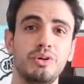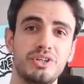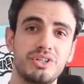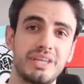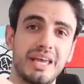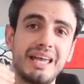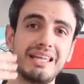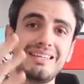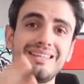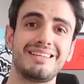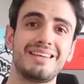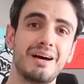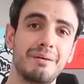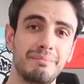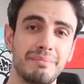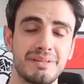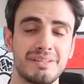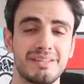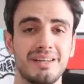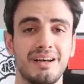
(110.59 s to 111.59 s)
İşte edit
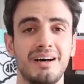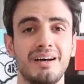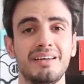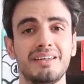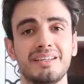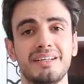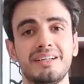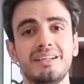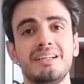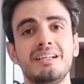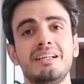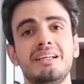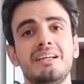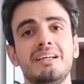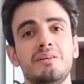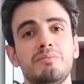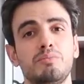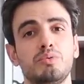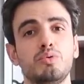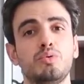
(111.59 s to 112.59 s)
yapması ayrı,
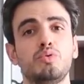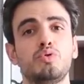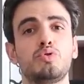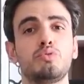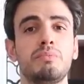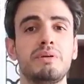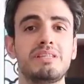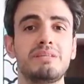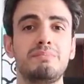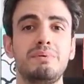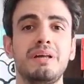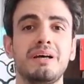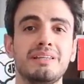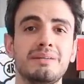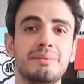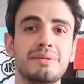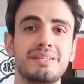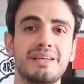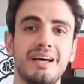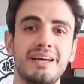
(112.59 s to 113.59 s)
bunu düşünmesi
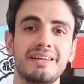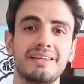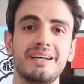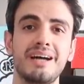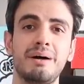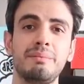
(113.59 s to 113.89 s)
planlaması ayrı